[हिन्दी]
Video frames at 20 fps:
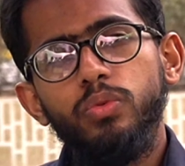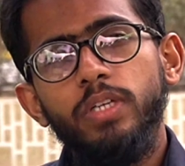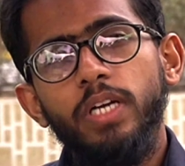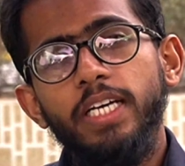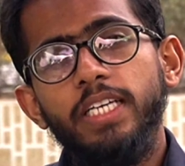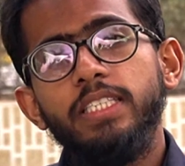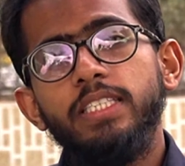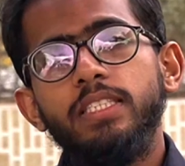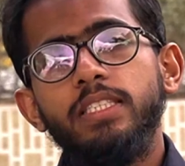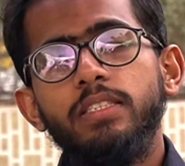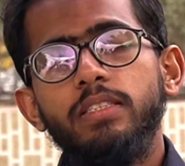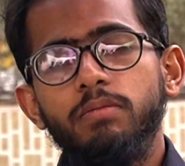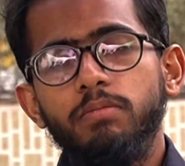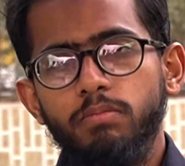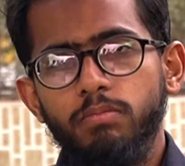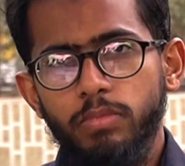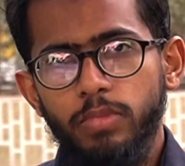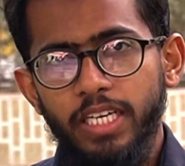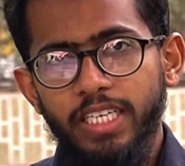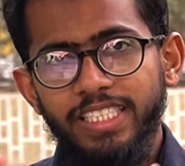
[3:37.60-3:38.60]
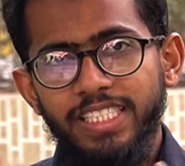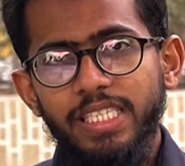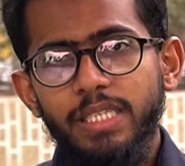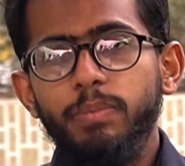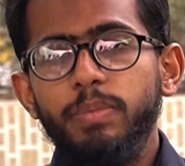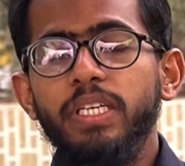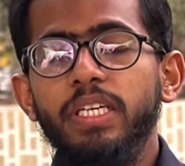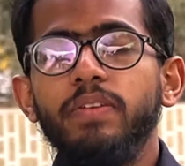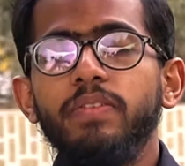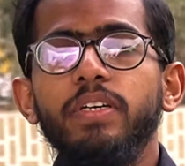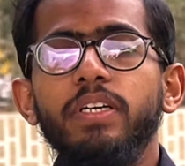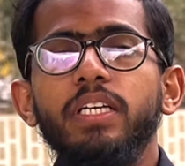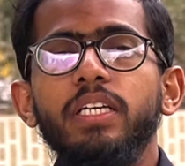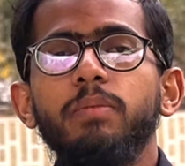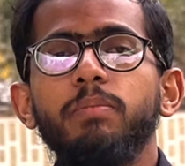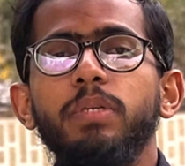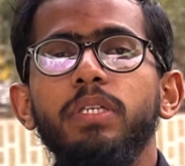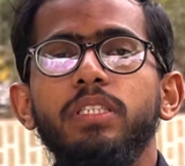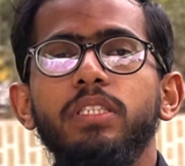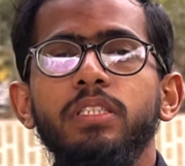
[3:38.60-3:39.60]
नाइस नाइसली बिहेव
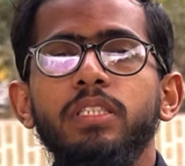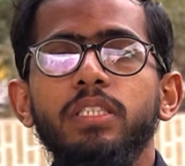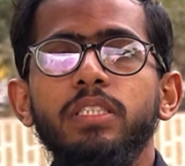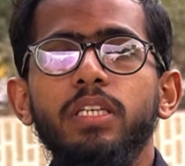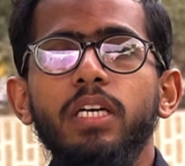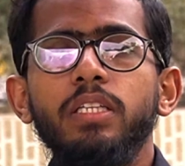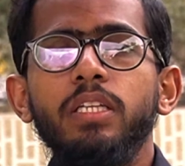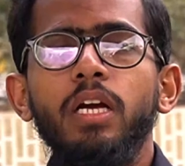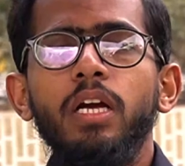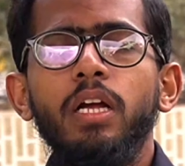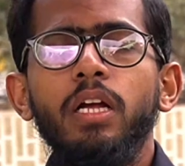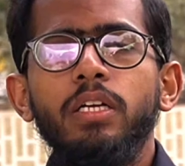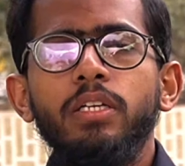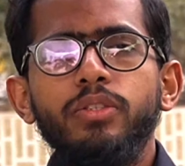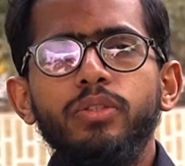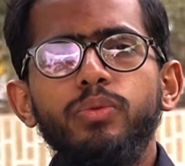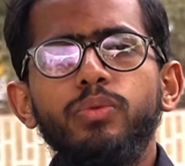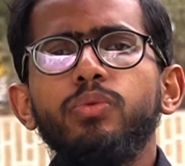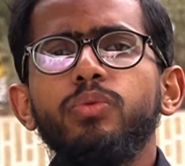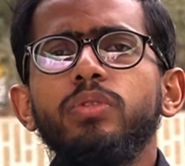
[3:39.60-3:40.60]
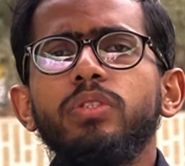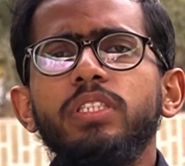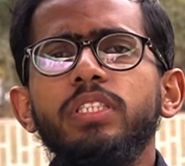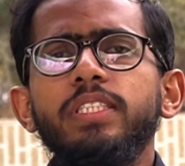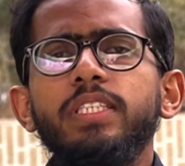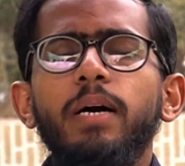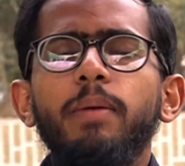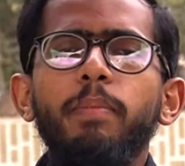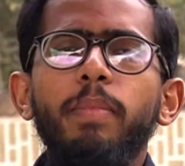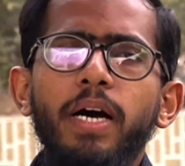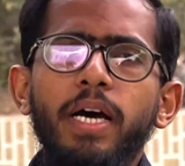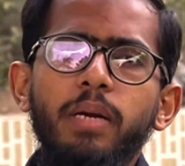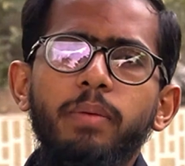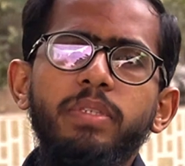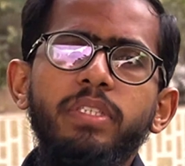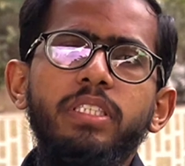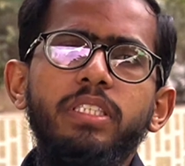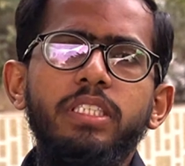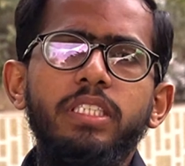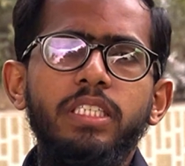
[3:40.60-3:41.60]
करेंगे पेशेंट के साथ स्कूल से आप बारह
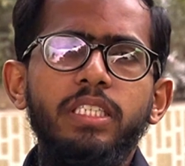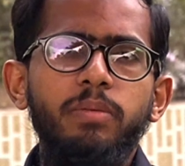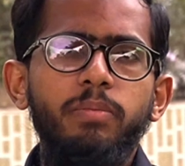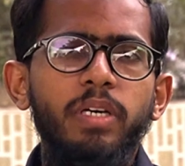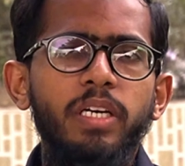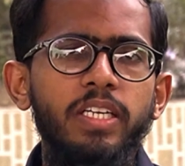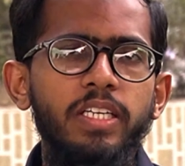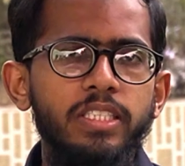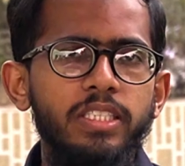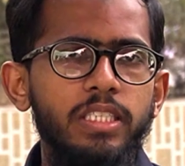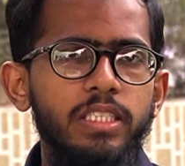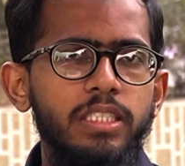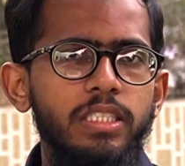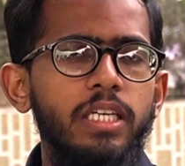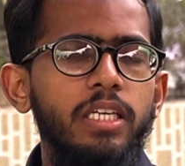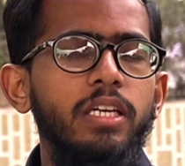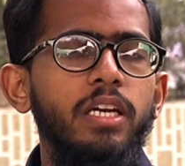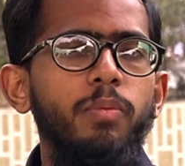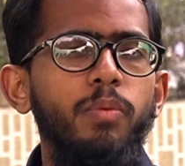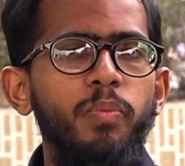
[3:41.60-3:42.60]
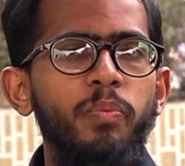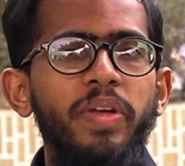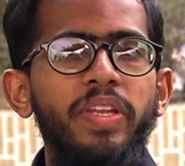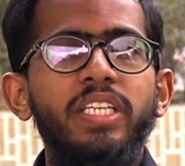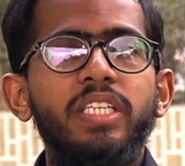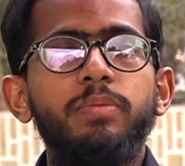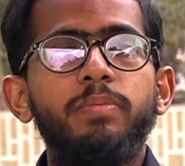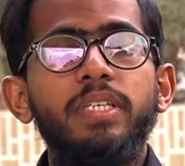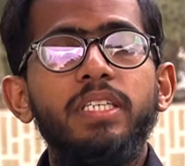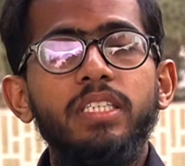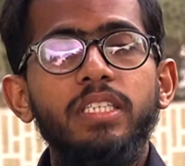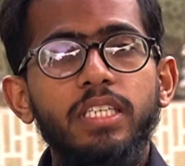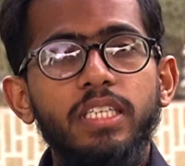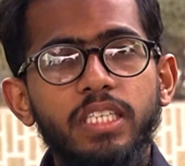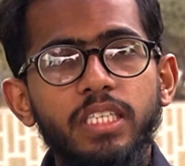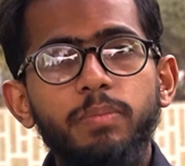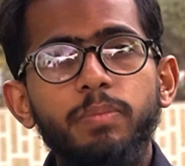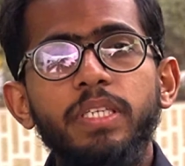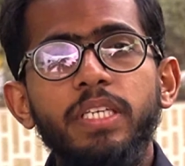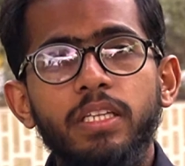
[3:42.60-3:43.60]
में से छः नंबर ले सकते हैं अगर आपको मैनेजमेंट
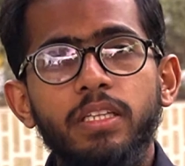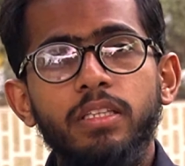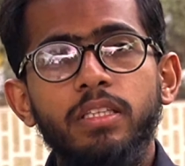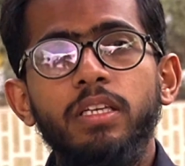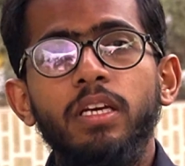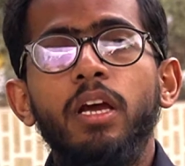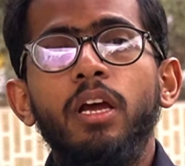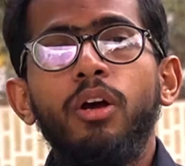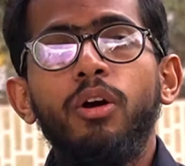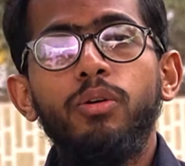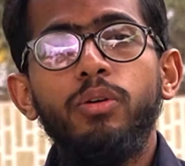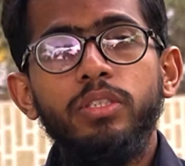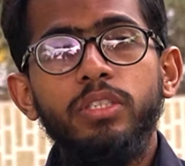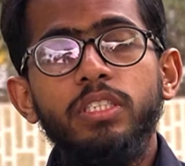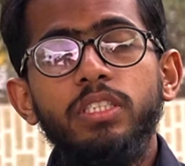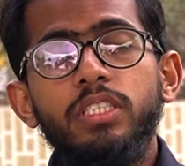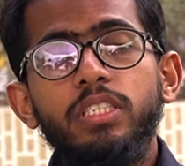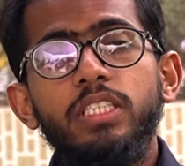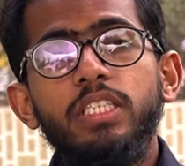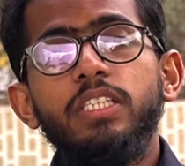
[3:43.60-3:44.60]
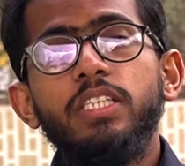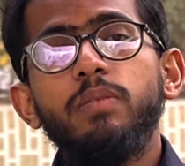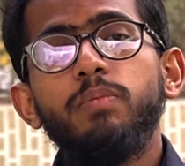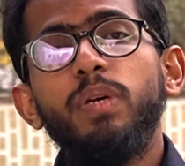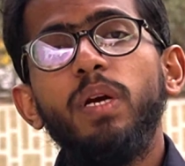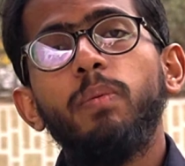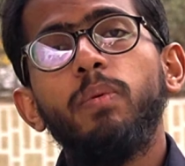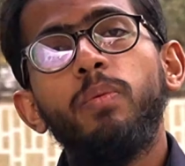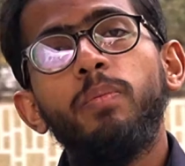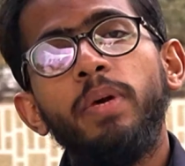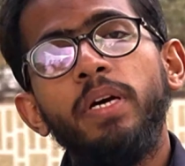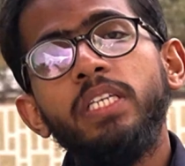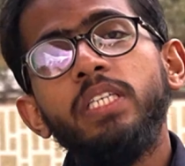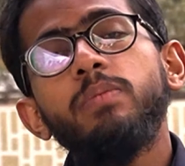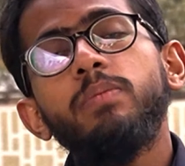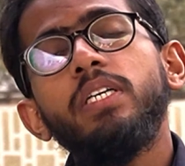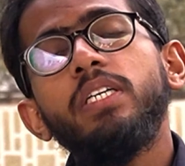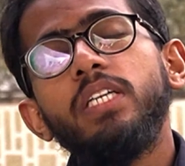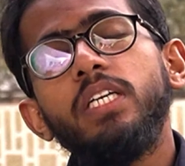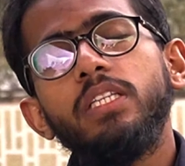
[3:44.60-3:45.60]
नहीं भी आती और जिन स्टेशन पर आपको
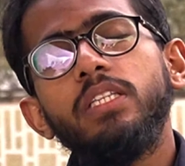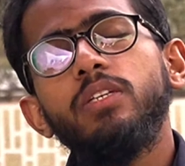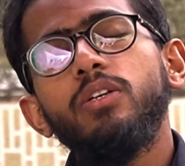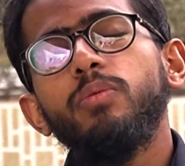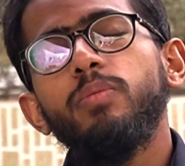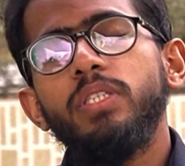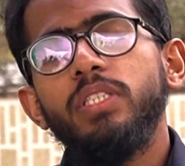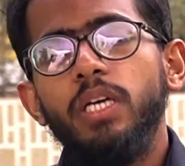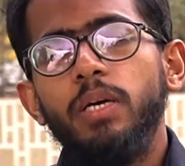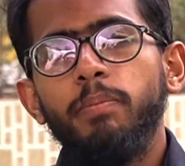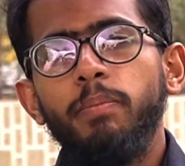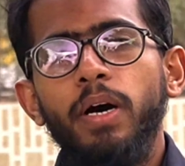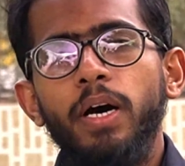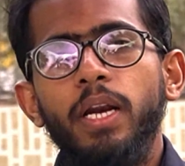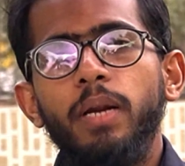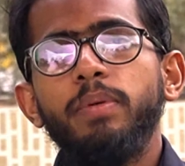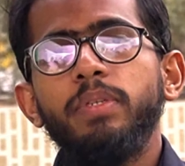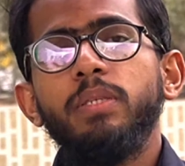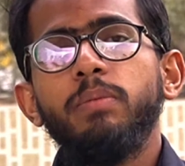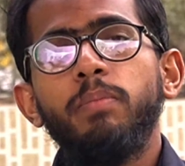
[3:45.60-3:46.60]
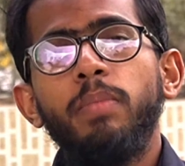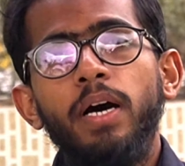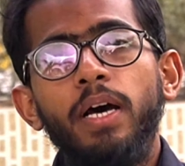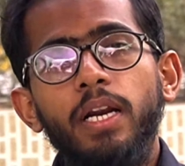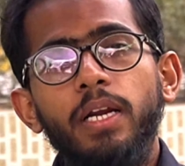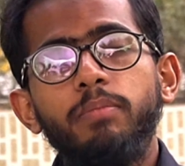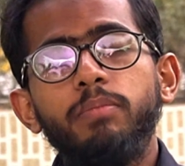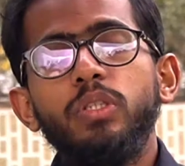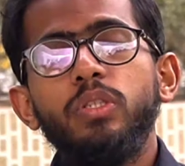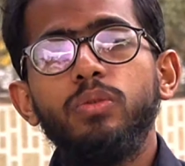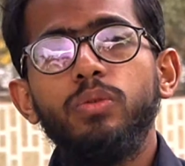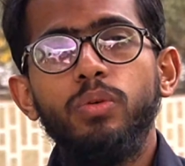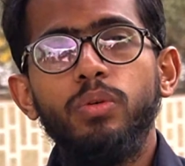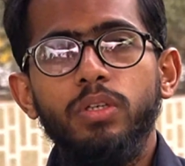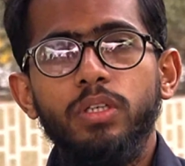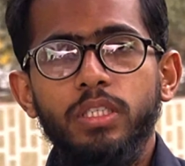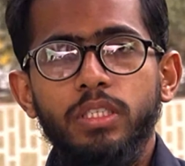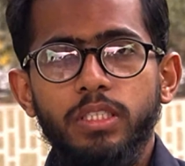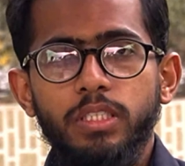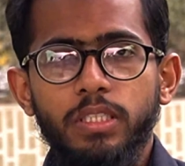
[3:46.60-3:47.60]
मैनेजमेंट आती है उनमें से आप बारह में से बारह भी
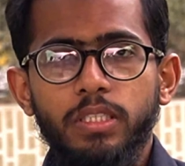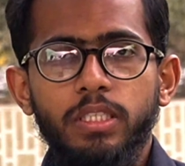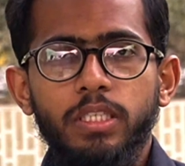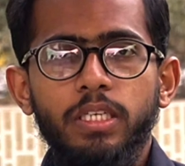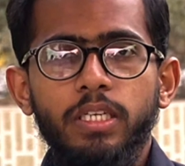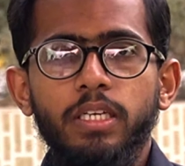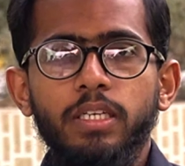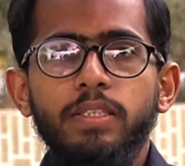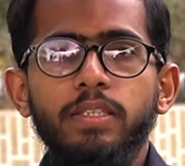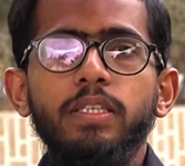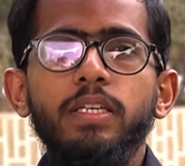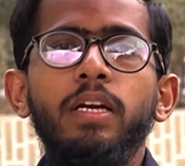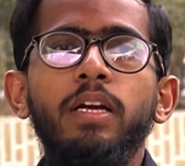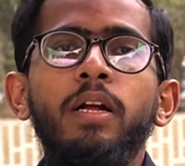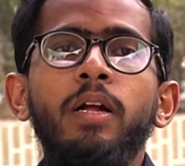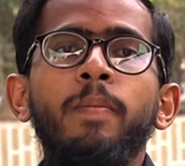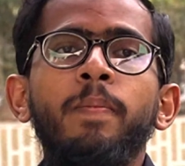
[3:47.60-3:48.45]
स्कोर कर सकते हैं